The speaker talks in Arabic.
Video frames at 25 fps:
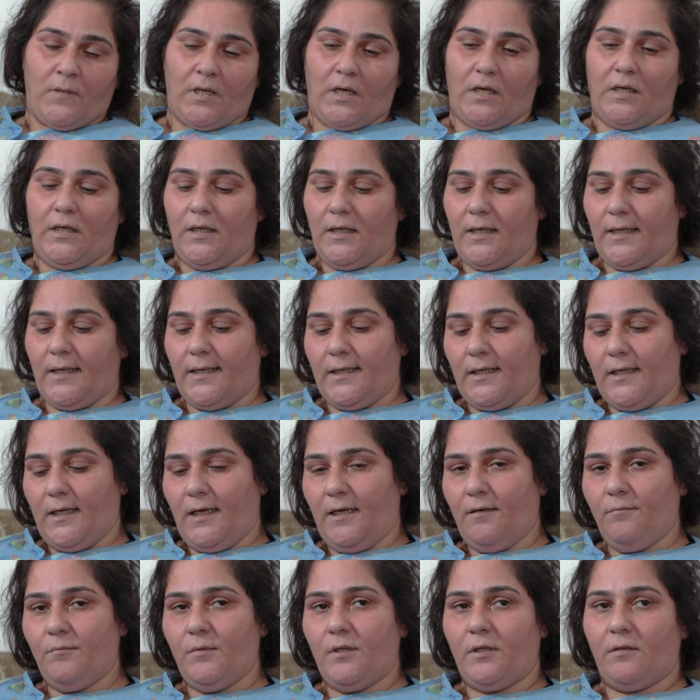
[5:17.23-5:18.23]
قال لي لأن
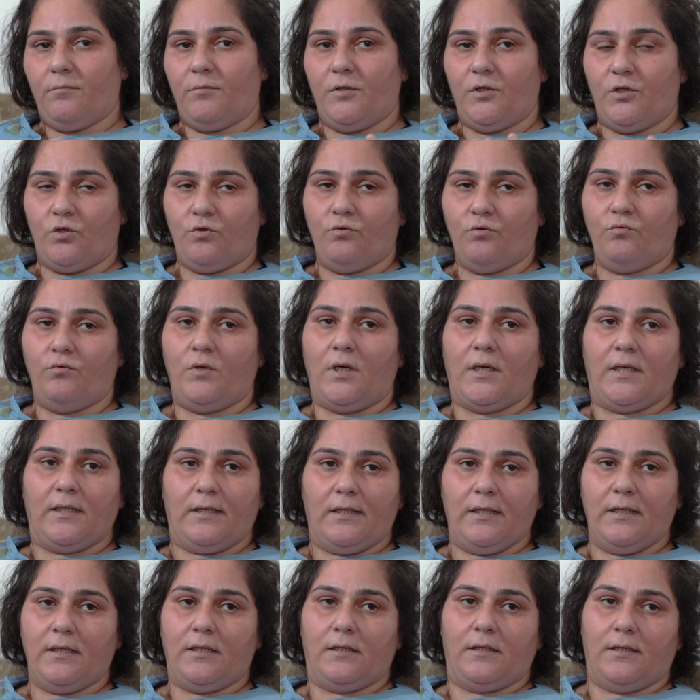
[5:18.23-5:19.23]
لحمك من جوا
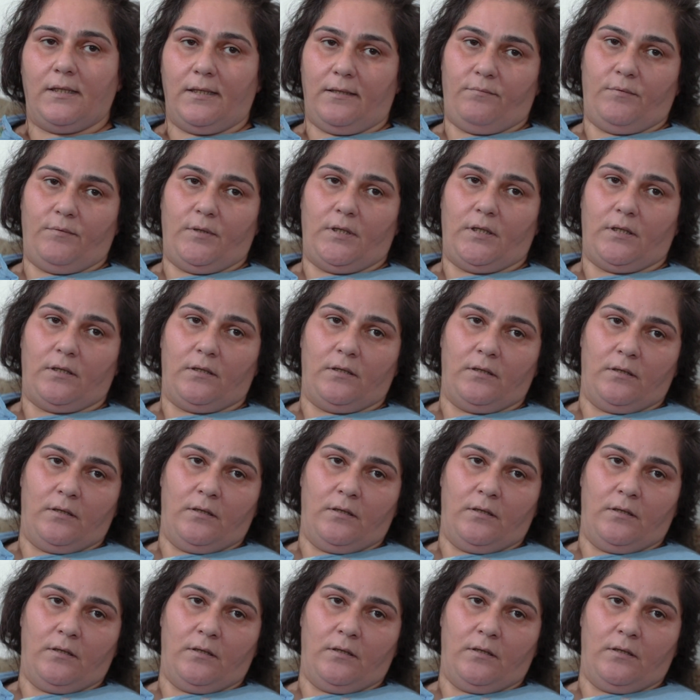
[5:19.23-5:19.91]
كثير تعبان